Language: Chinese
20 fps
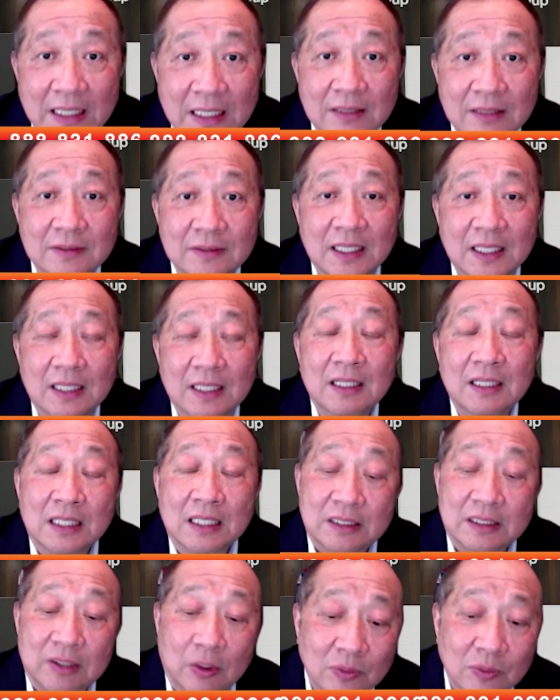然后
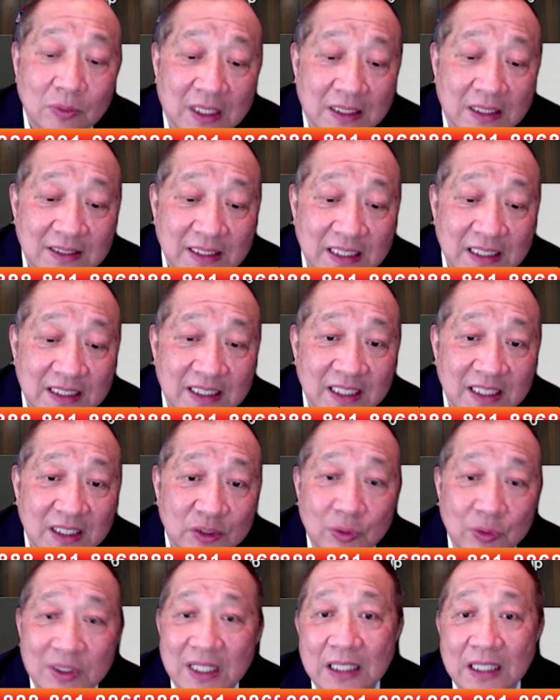呢，通常这
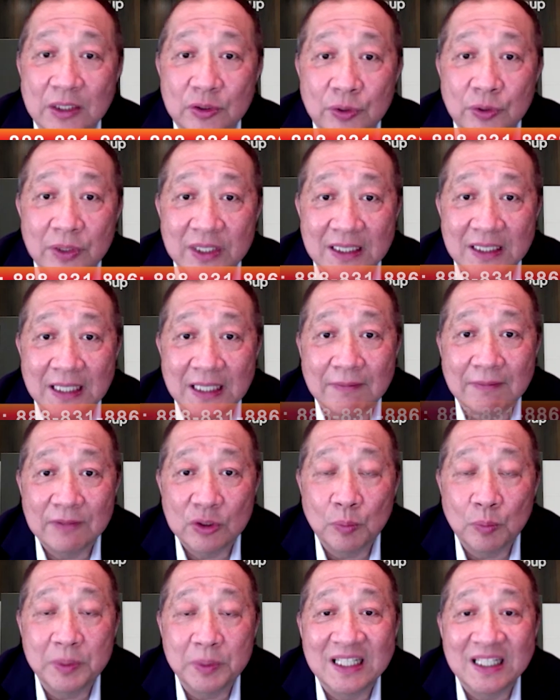些呢最大的缺点，
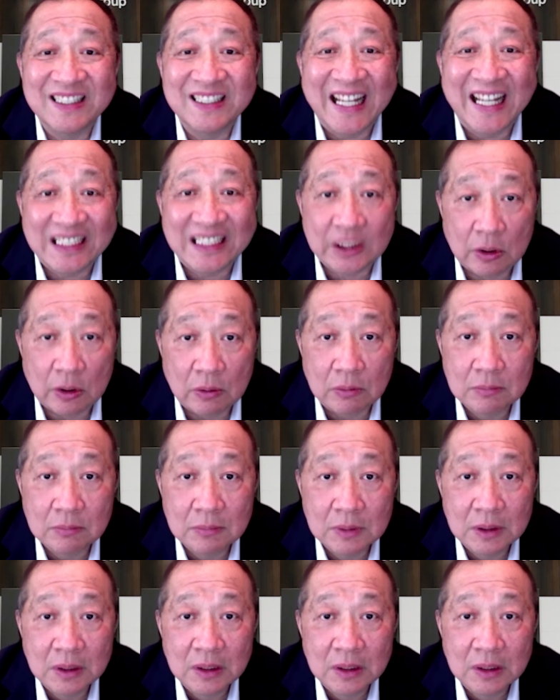大部分都不能带走。